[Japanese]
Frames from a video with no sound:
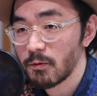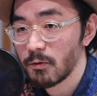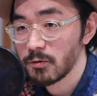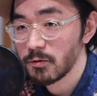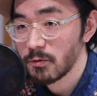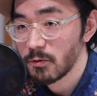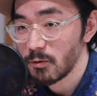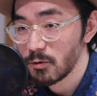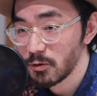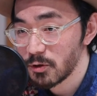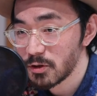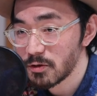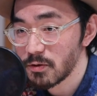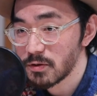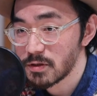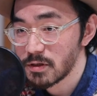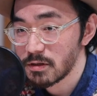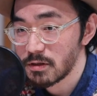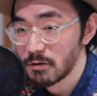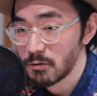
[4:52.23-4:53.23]
このこの人
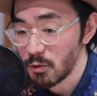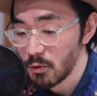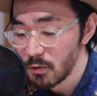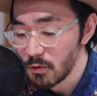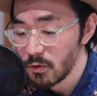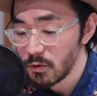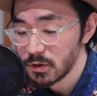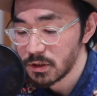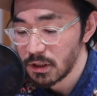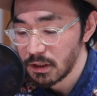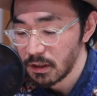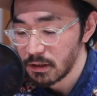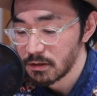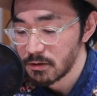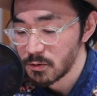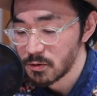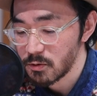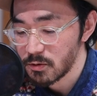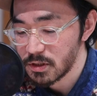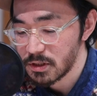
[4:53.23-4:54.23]
について投稿してたっ
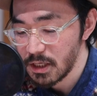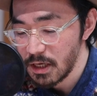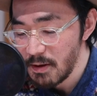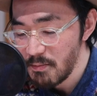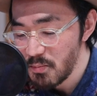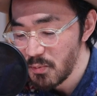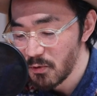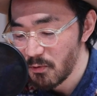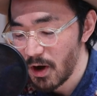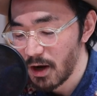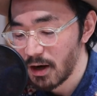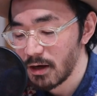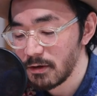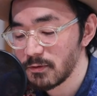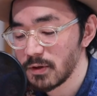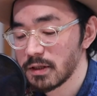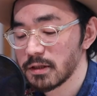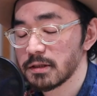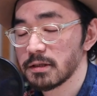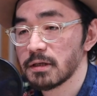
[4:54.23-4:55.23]
ていうそれ全部わか
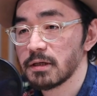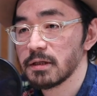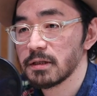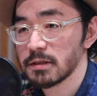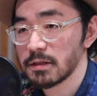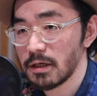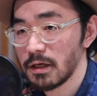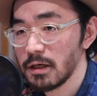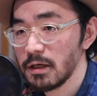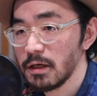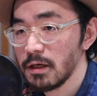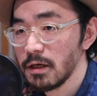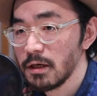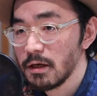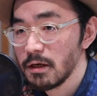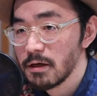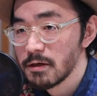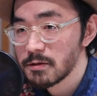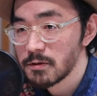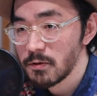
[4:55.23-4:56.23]
るわけじゃないですか、はい、
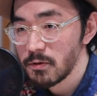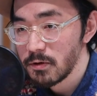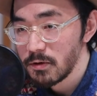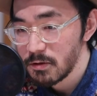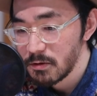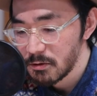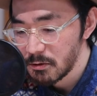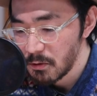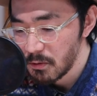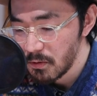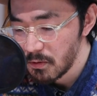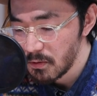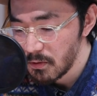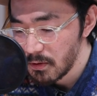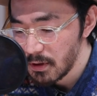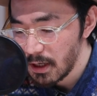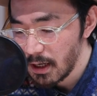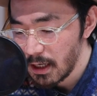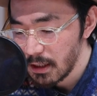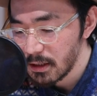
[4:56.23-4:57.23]
そういう投
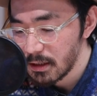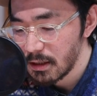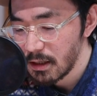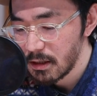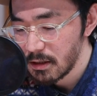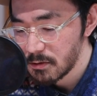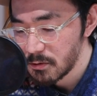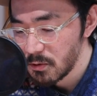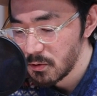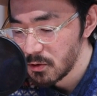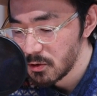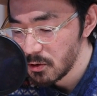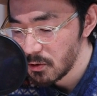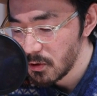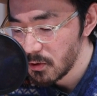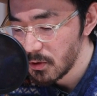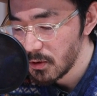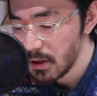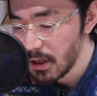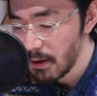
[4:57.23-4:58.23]
稿があったりそういう情
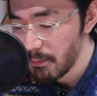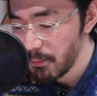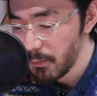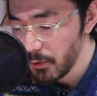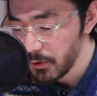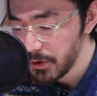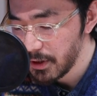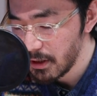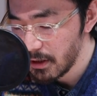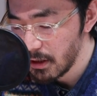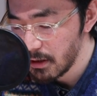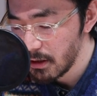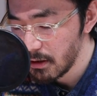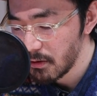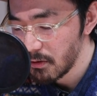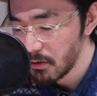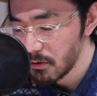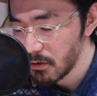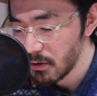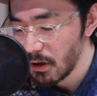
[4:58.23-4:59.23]
報がポッて出て
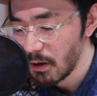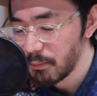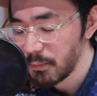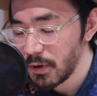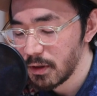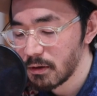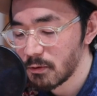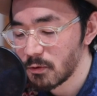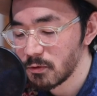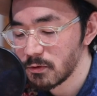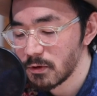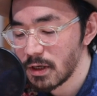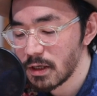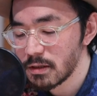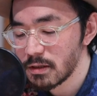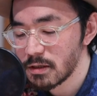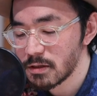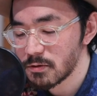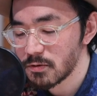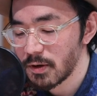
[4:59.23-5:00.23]
くるとやっぱりこの
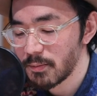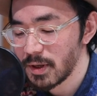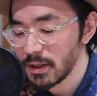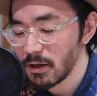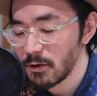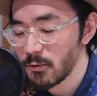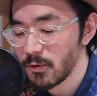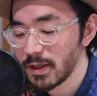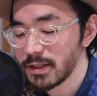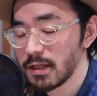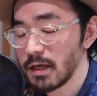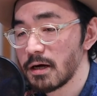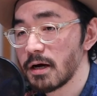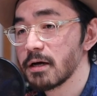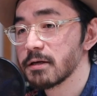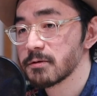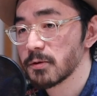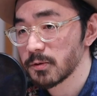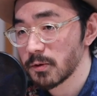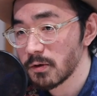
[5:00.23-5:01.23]
アーティストはまだ終わって
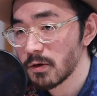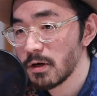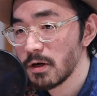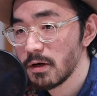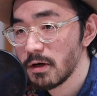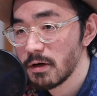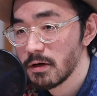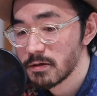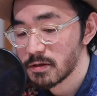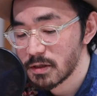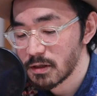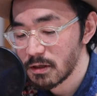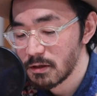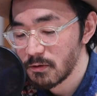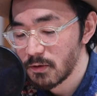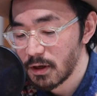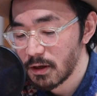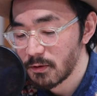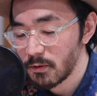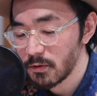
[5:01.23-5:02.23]
ないぞと、うん、次
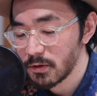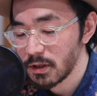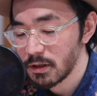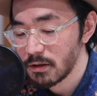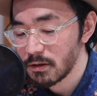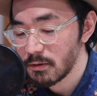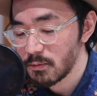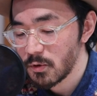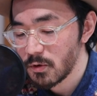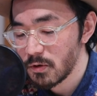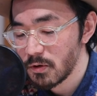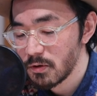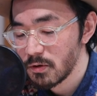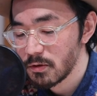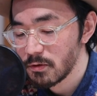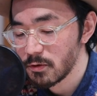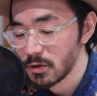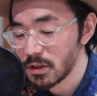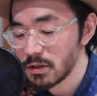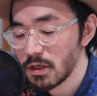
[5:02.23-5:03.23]
のレコーディングも
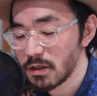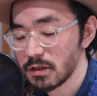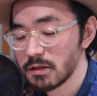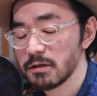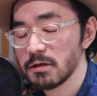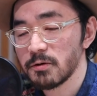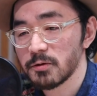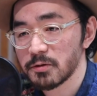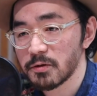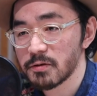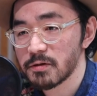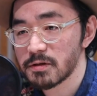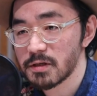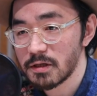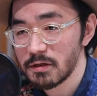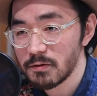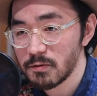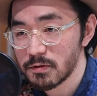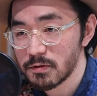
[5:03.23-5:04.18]
うちでしようと、うん、次